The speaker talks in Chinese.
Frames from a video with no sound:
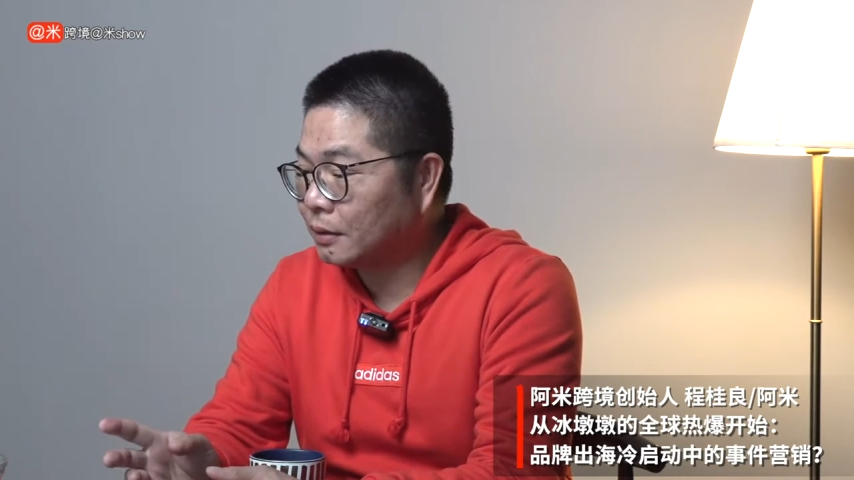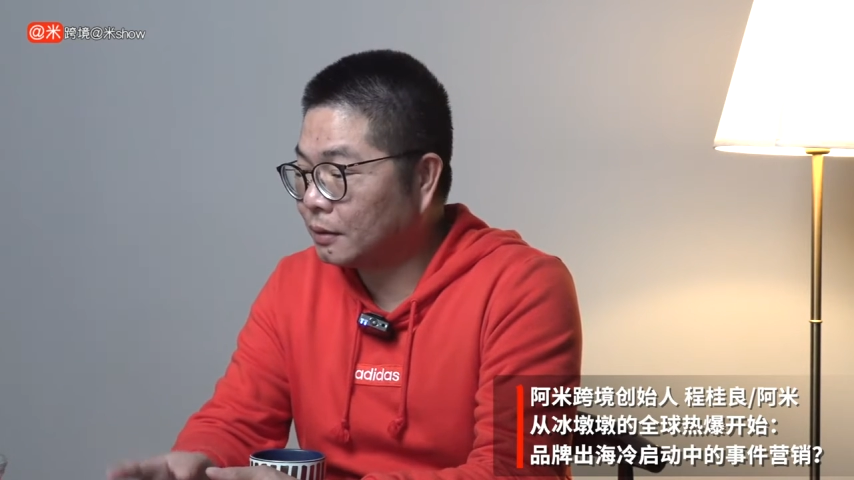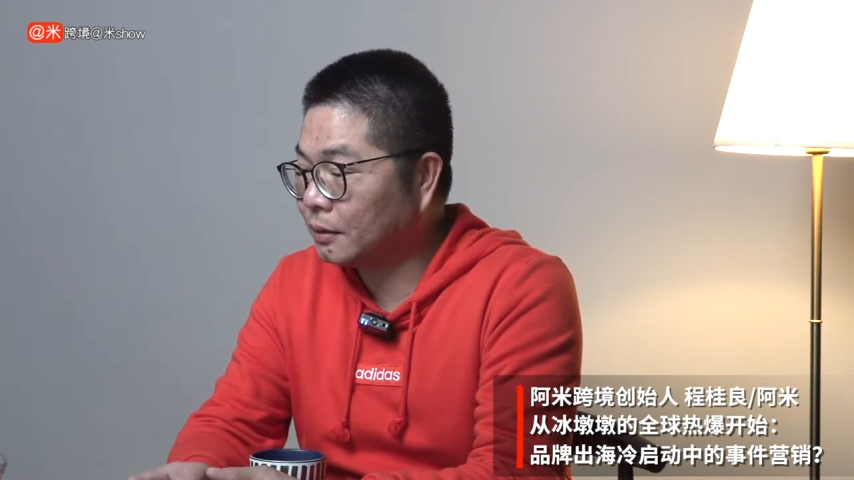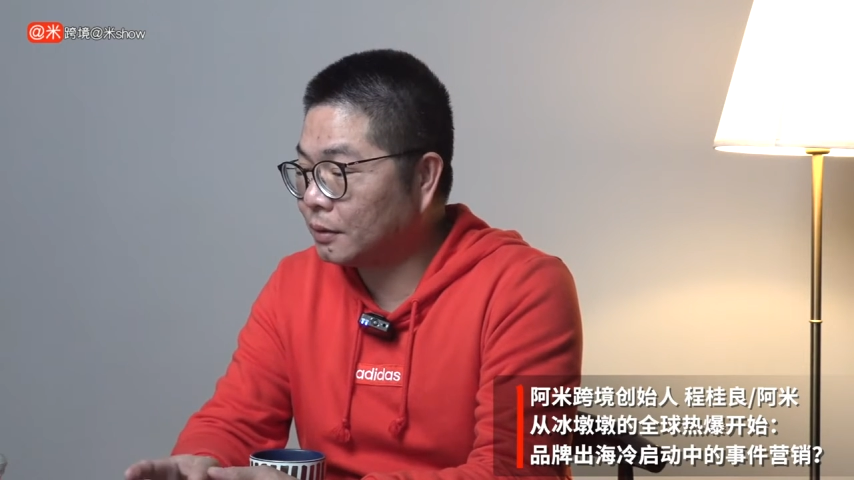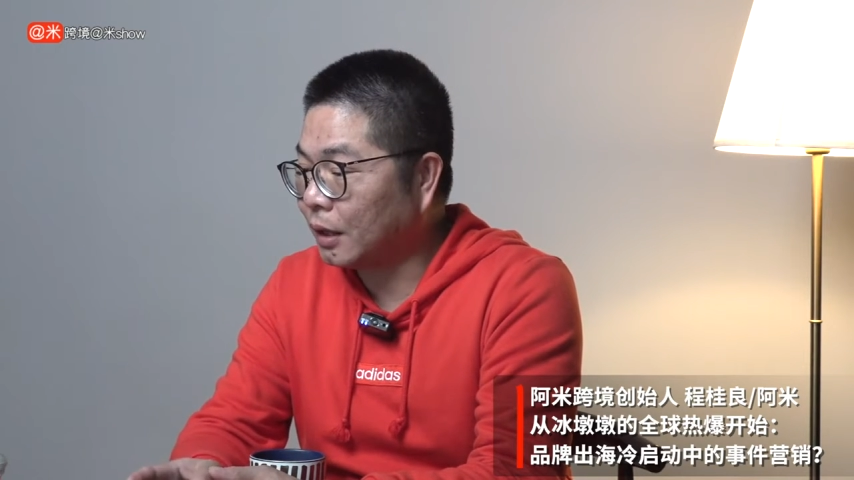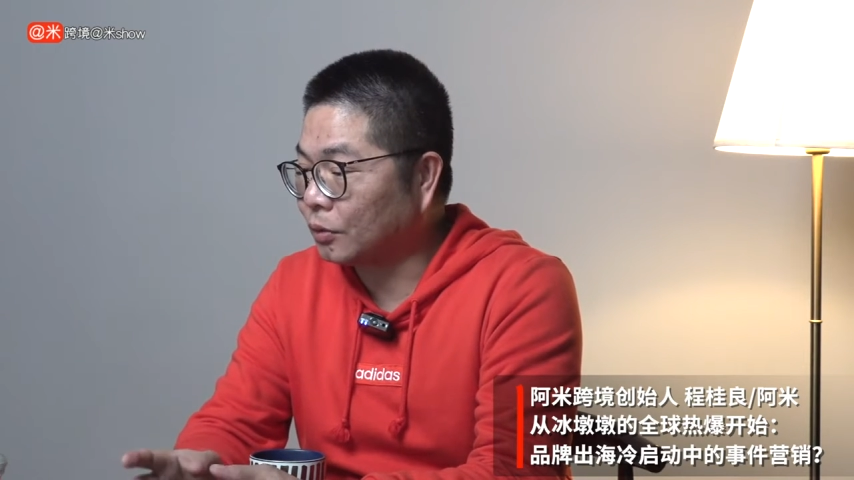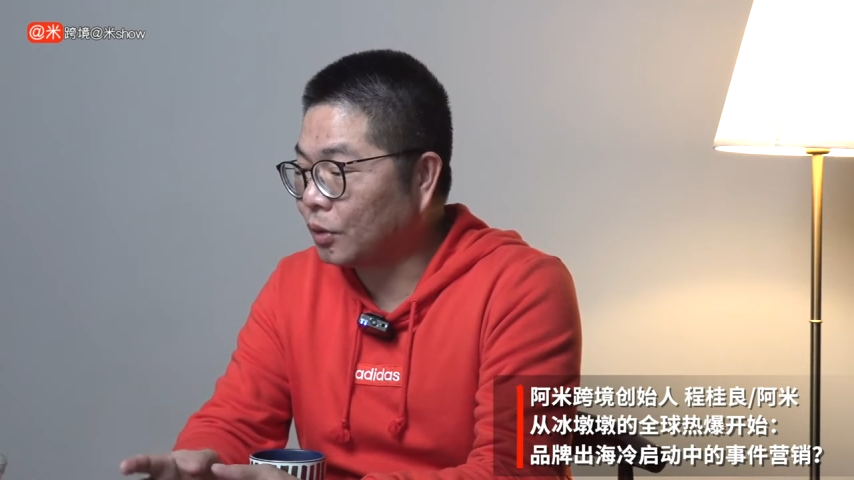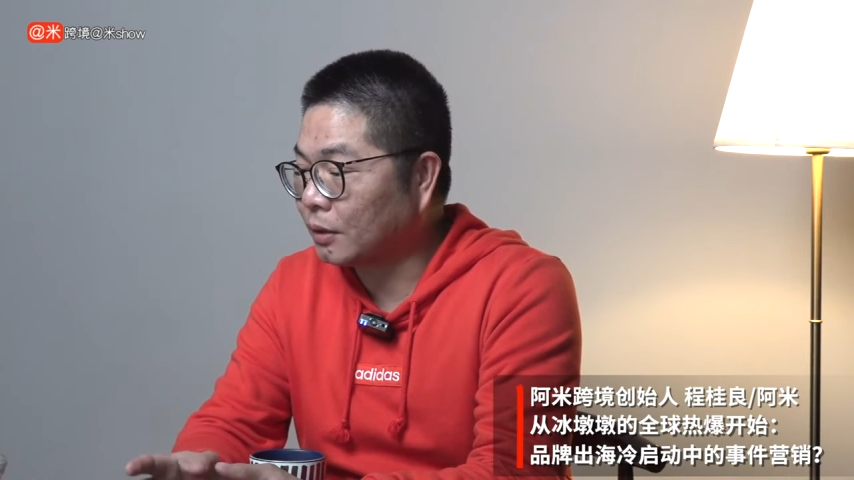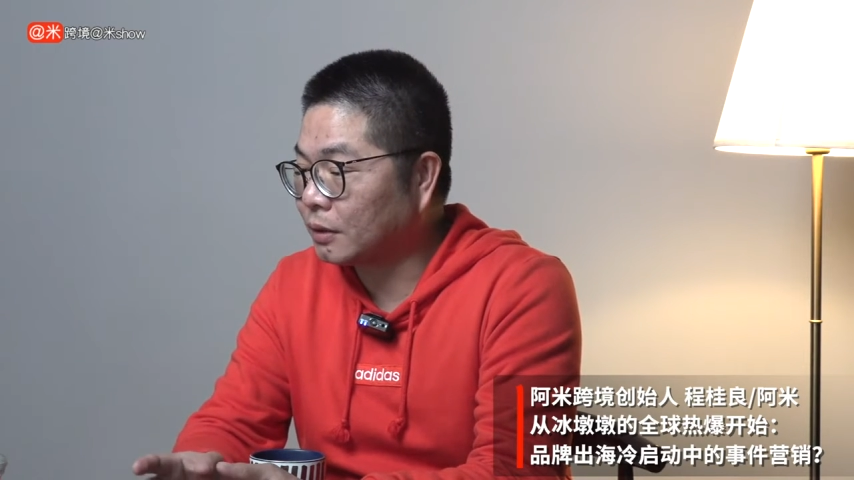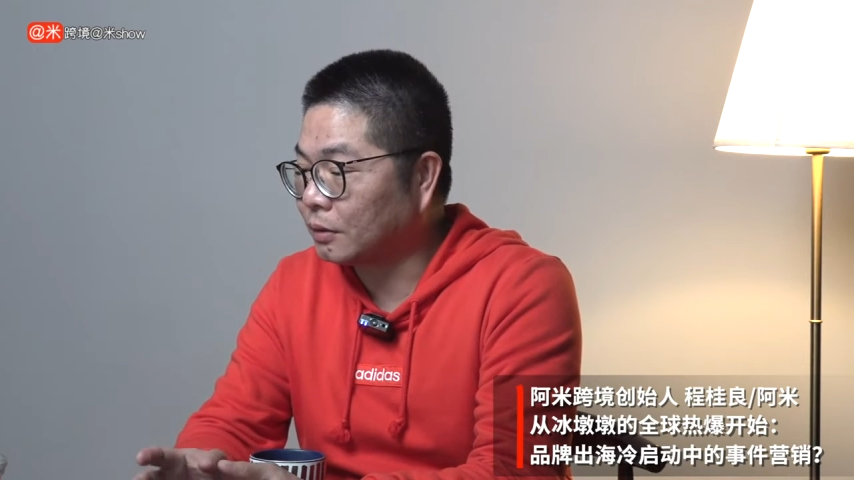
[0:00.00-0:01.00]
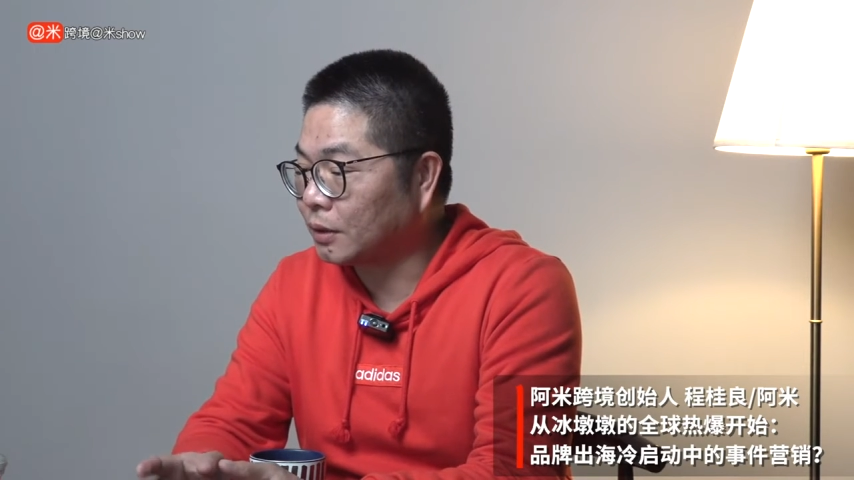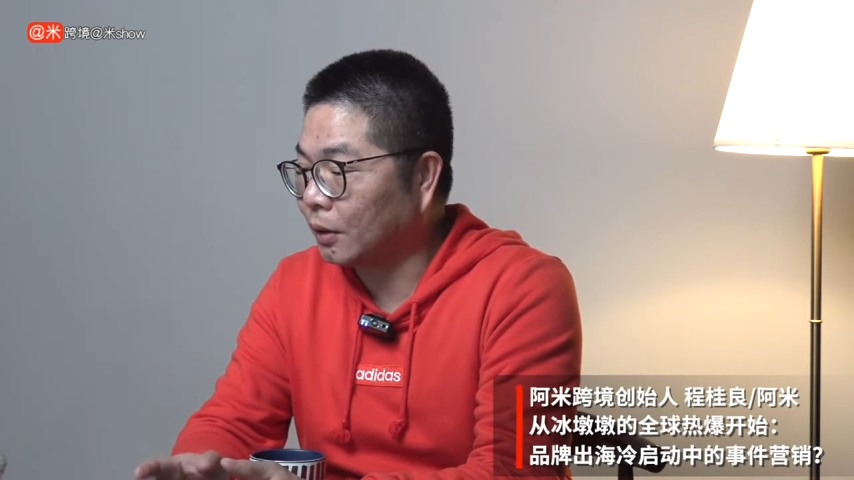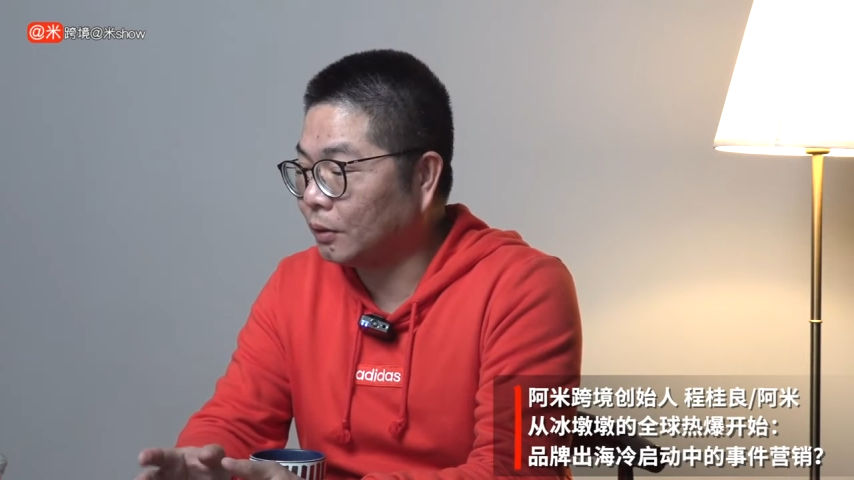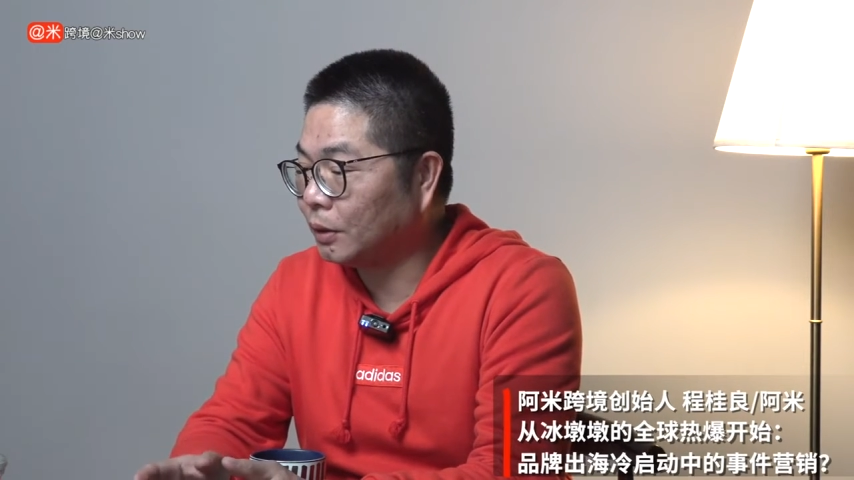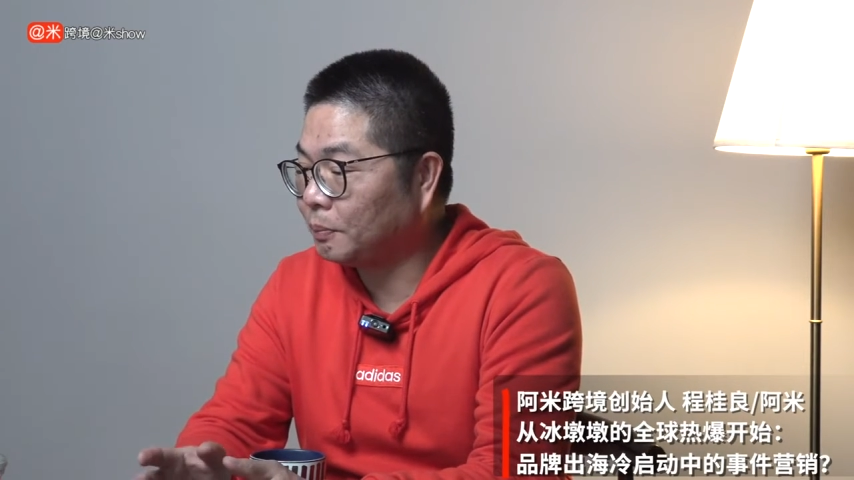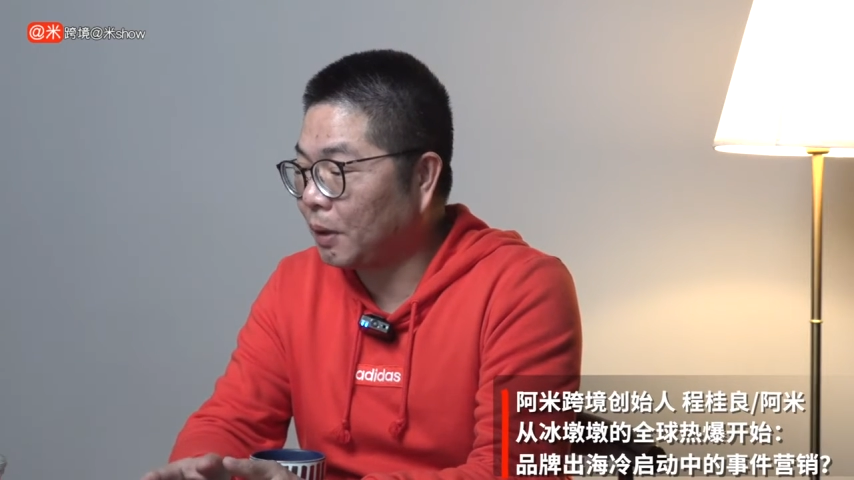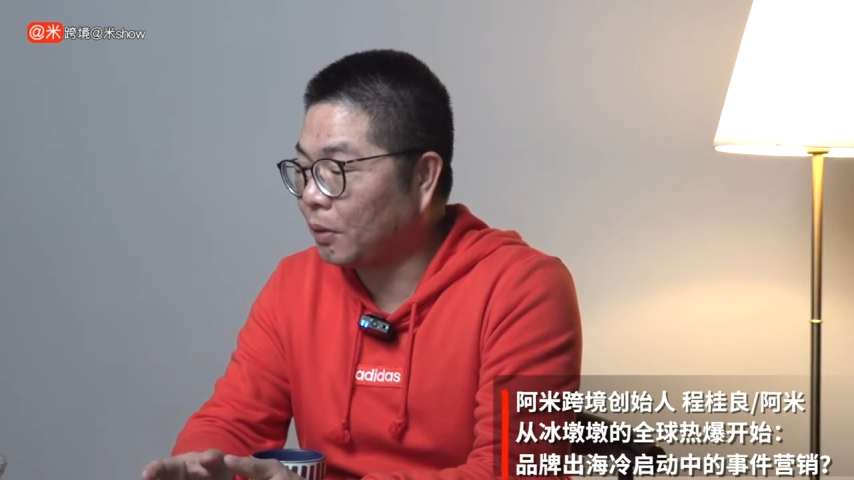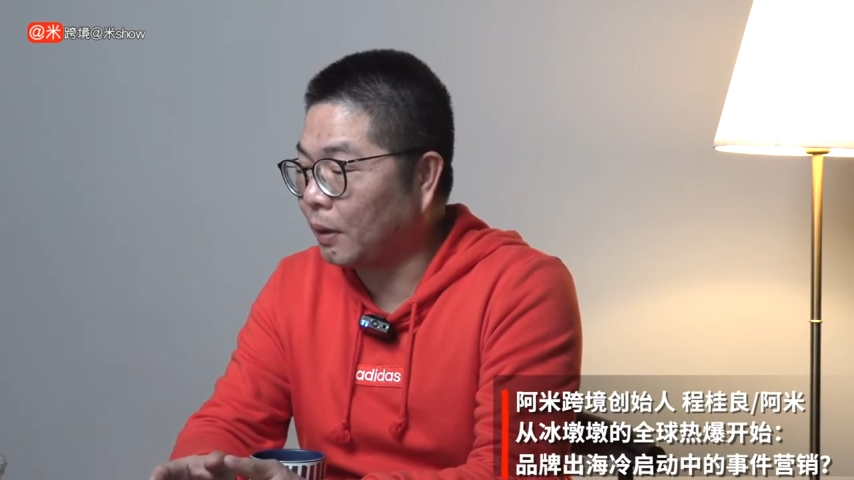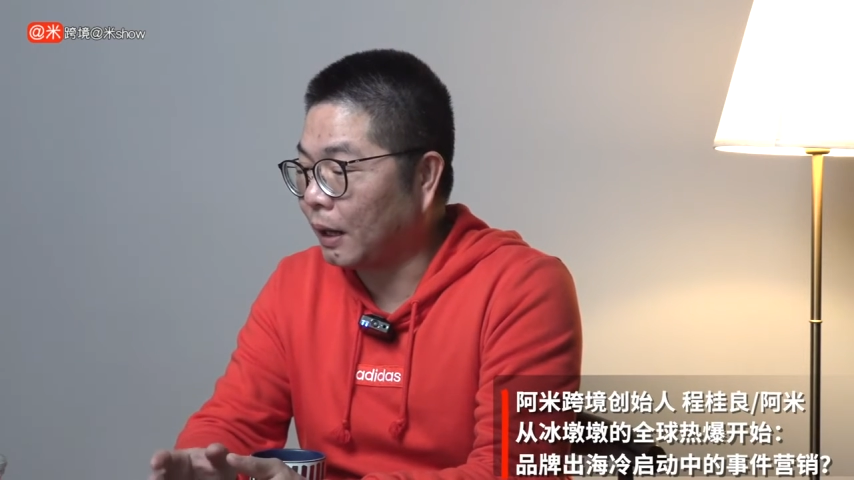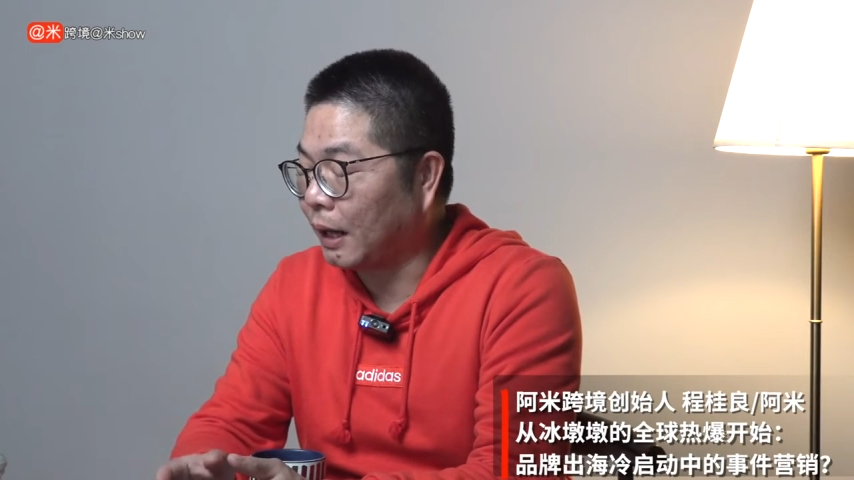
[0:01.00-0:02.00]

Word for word: 制造创造潮流爆款，